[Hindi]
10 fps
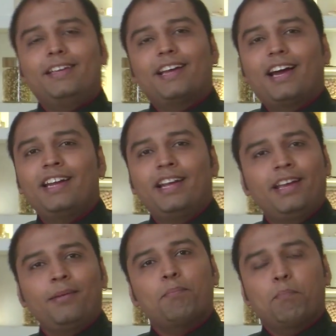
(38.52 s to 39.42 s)
यानी कि
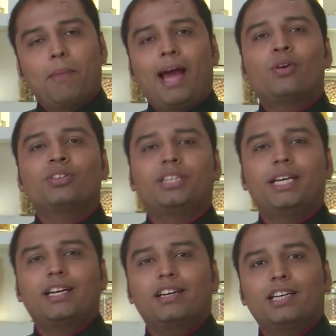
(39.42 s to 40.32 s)
मैंगो
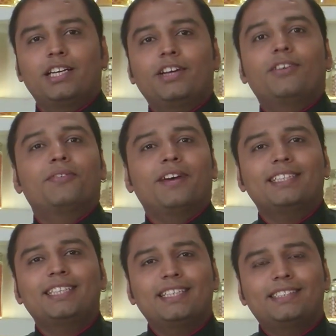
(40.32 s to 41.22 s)
श्रीखंड
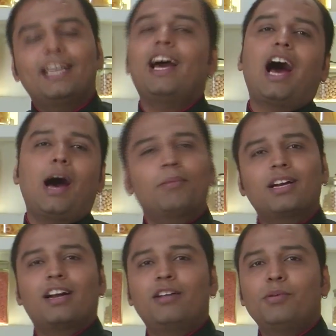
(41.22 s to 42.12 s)
वैसे इसे
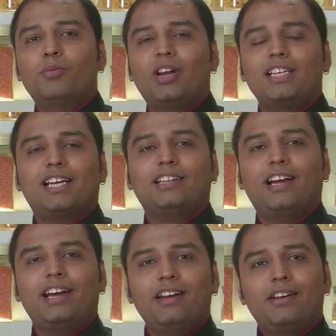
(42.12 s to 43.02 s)
आम्रखंड भी बोला जाता
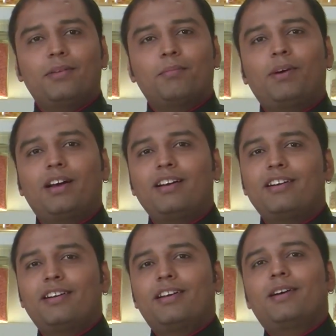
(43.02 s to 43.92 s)
है पर
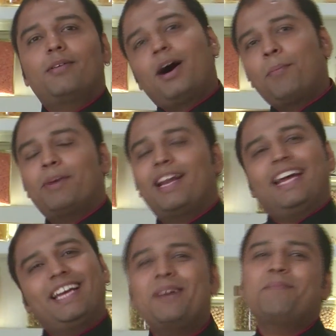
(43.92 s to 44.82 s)
हम
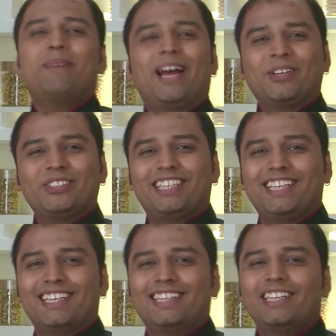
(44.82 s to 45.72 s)
बनाएंगे मैंगो
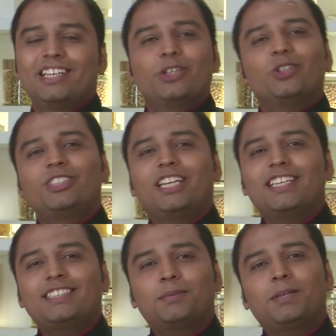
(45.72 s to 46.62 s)
श्रीखंड तो
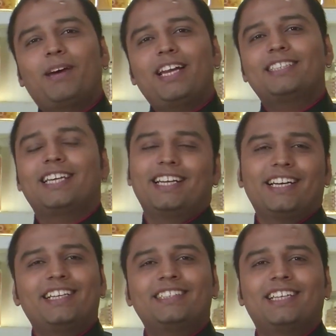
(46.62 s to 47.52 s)
चलिए सबसे पहले इसके
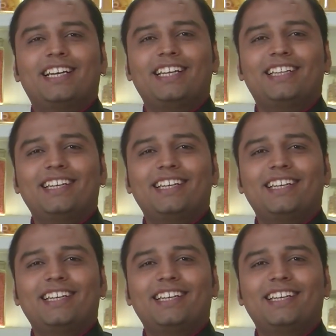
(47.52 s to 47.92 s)
इंग्रेडिएंट्स देख लेते